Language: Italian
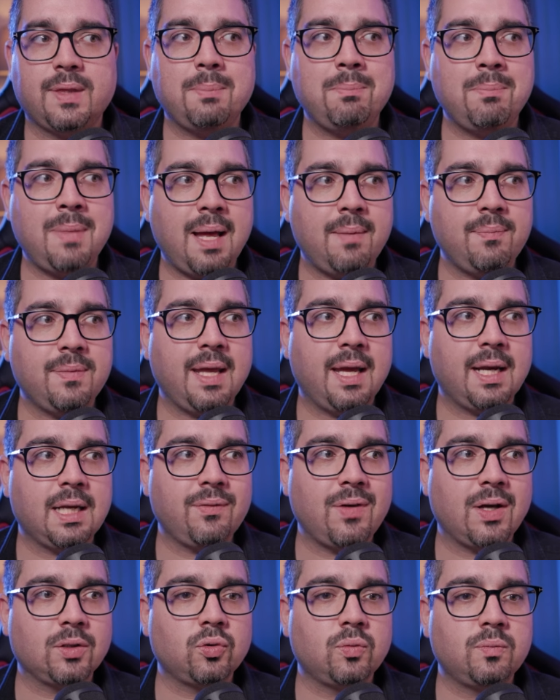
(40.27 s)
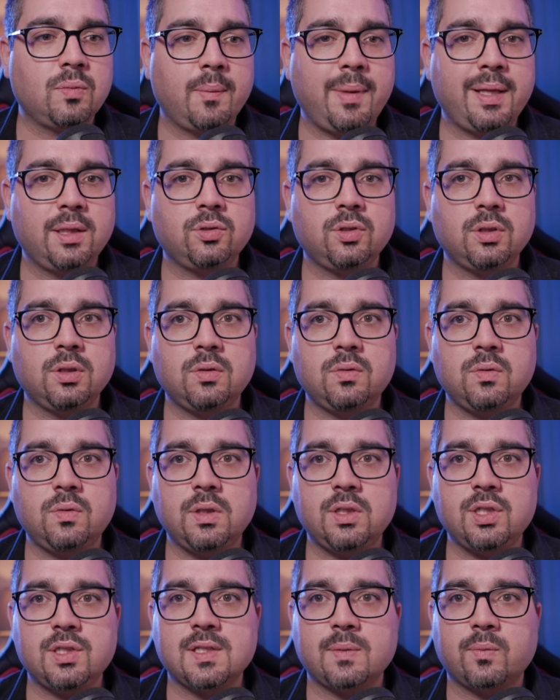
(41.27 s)
ma è arrivato un momento in
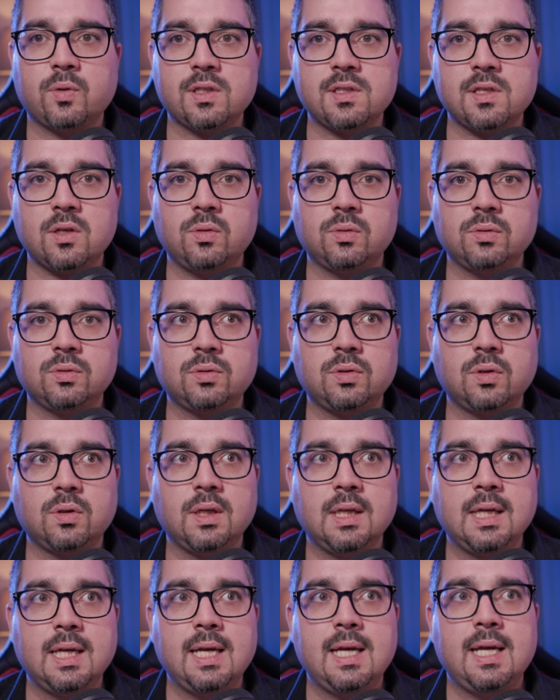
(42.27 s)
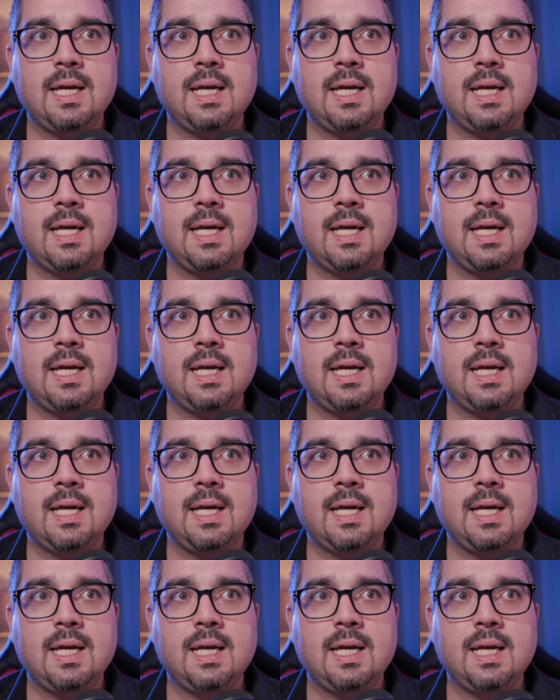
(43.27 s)
cui ci siamo resi conto